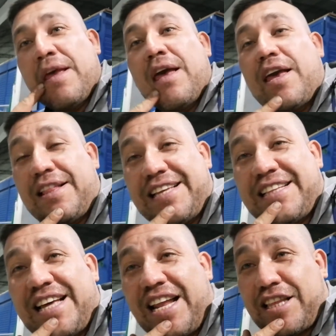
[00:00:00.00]

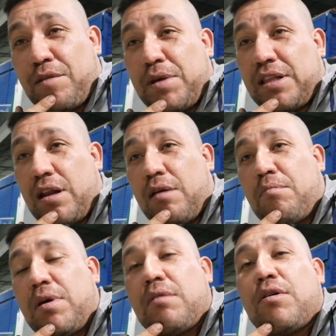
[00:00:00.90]
intentar a transmitir en
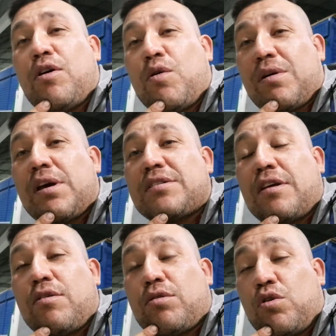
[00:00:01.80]
vivo lo que es
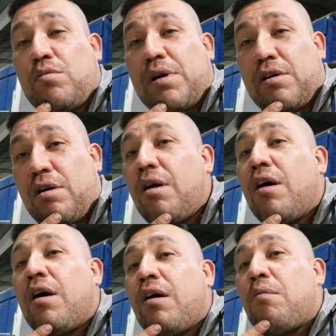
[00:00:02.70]
en youtuber, ¿no?
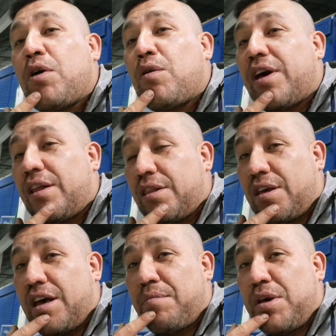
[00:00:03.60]
Bueno,
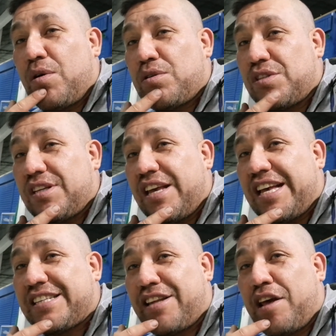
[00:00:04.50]
gente, amigos
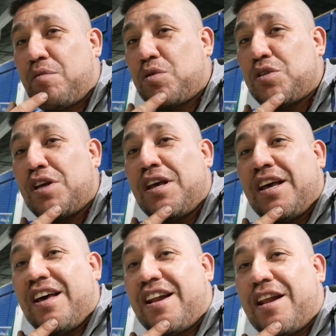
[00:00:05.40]
extremos,
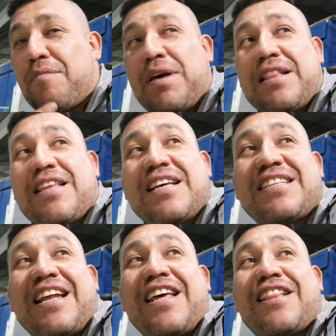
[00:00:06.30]
realmente
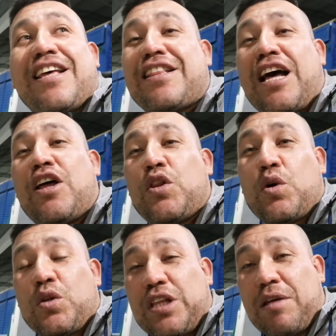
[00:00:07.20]
estaré
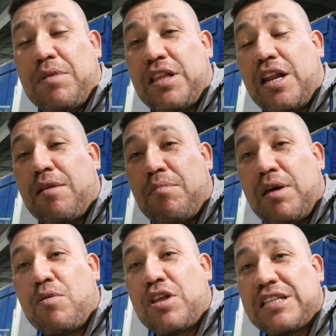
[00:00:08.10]
intentando transmitir en
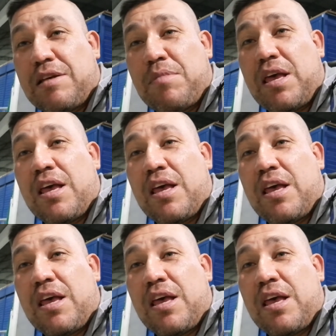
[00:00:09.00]
vivo desde mi